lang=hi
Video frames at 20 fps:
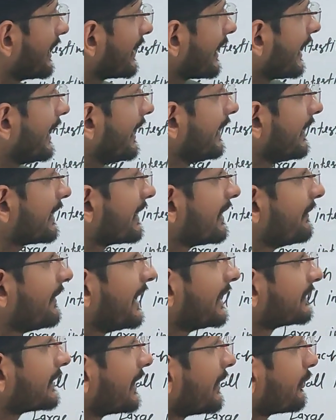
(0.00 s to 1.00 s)
मैं ग्लैंड की
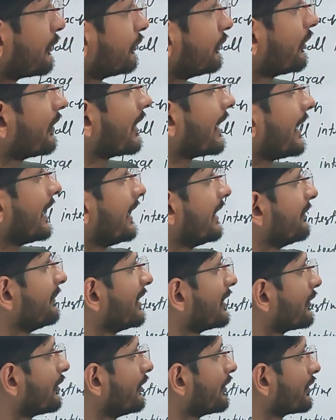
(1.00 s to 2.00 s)
बात करूं तो ग्लैंड
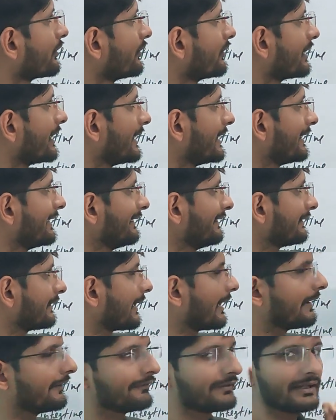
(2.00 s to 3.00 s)
में कौन कौन आएगी
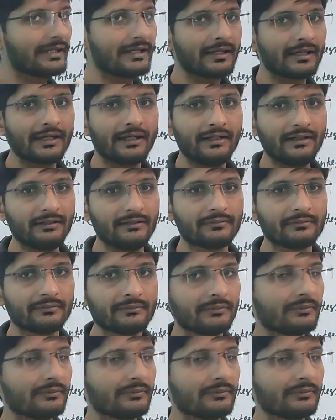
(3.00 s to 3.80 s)
स्लेवरी ग्लैंड